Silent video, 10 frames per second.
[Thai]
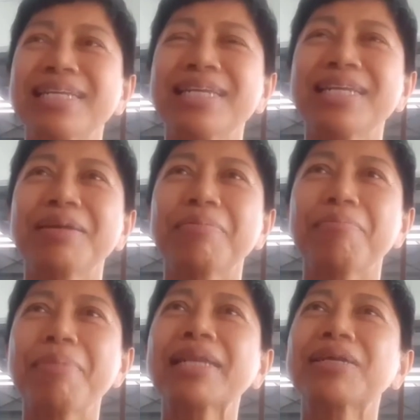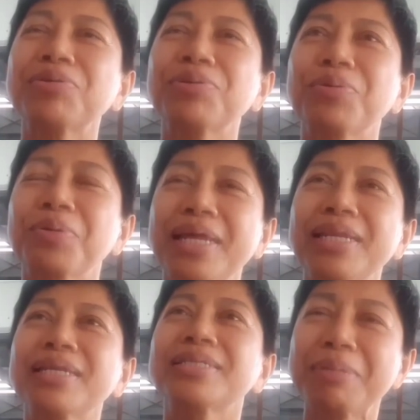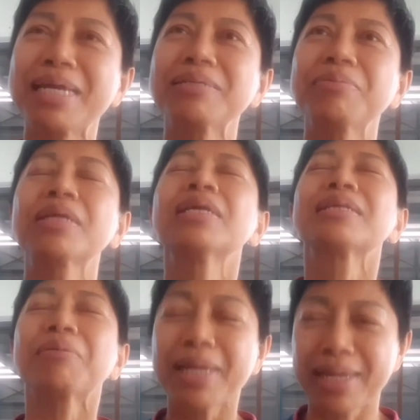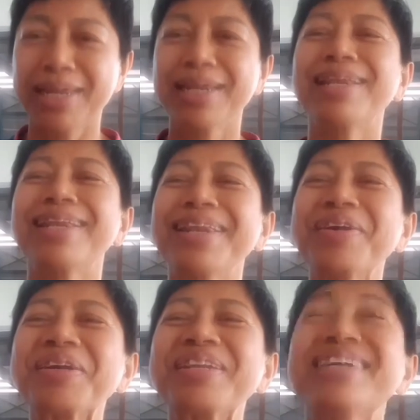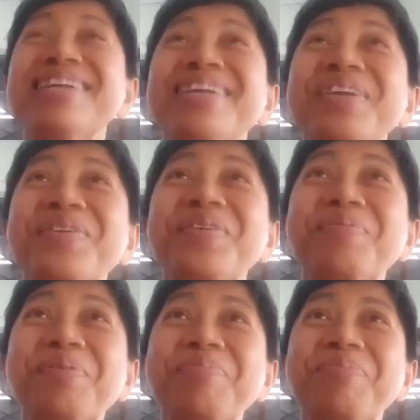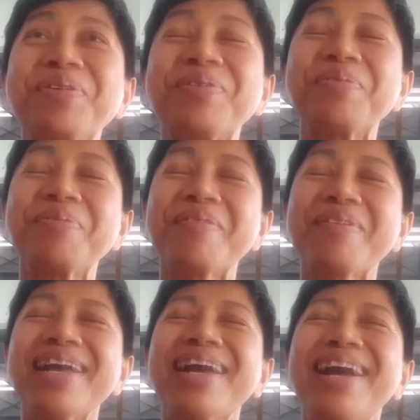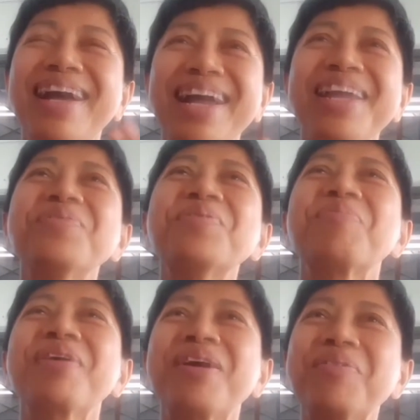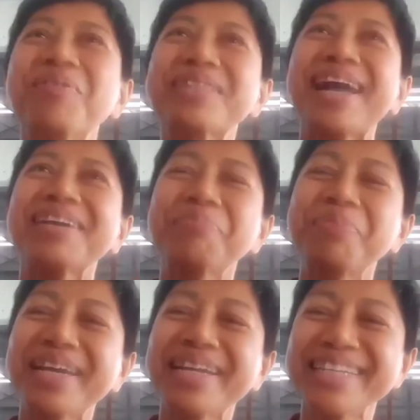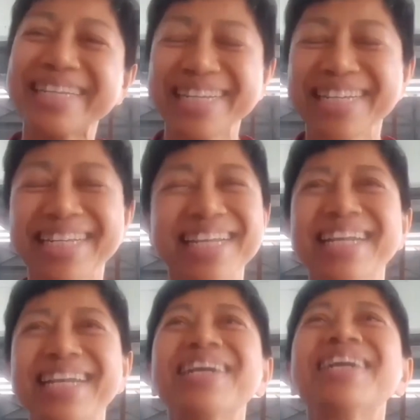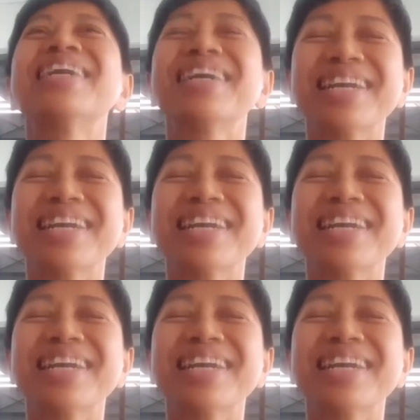จำได้ บ้านเขาอยู่ตรงนั้นน่ะจำได้ใช่จำได้เราก็เลยยกผลประโยชน์ไปว่า ให้ลูกไปเอาตังค์กับเพื่อนอีก